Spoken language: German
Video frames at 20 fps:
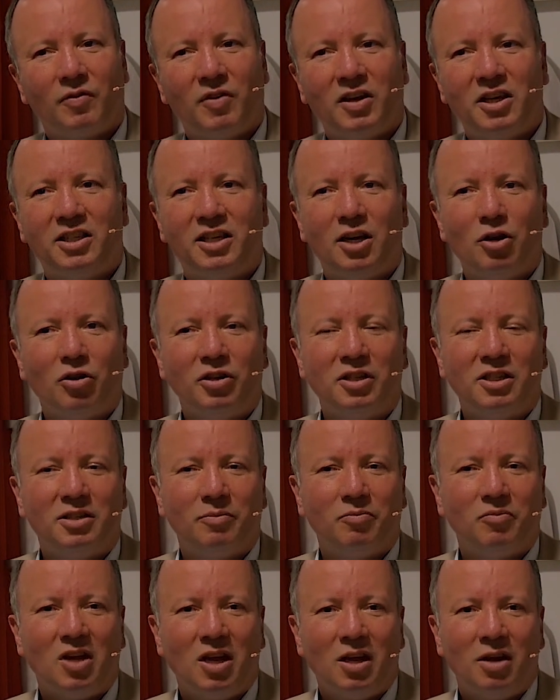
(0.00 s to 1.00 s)
Wenn ich den noch
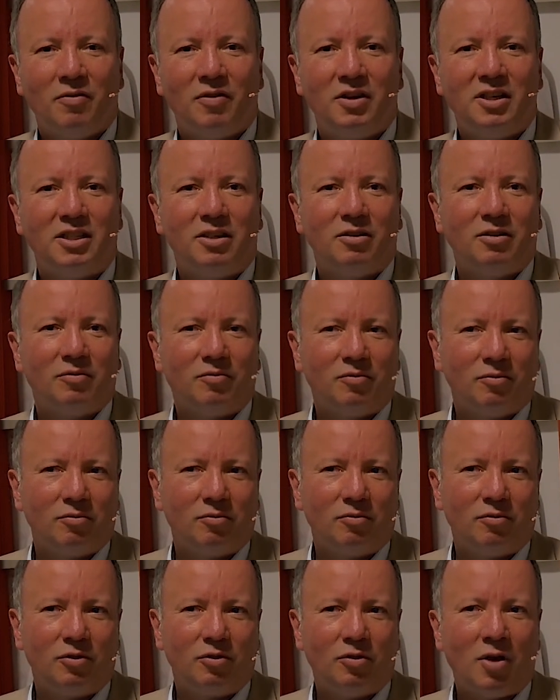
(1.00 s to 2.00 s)
nicht, wenn ich,
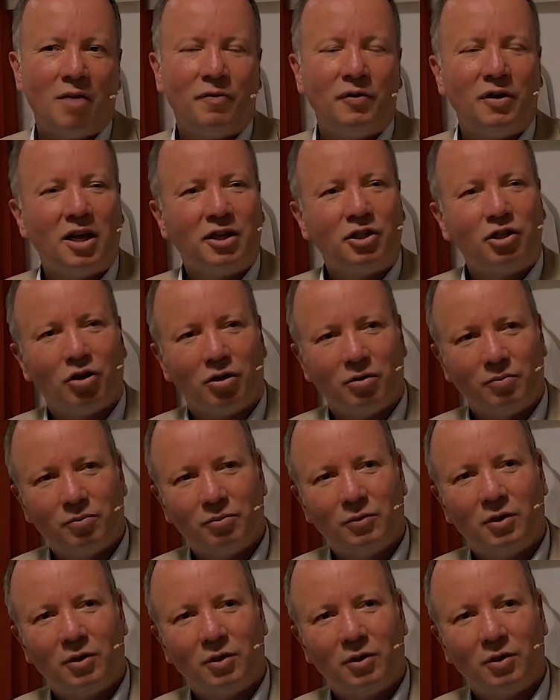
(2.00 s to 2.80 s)
ja, vielleicht schon,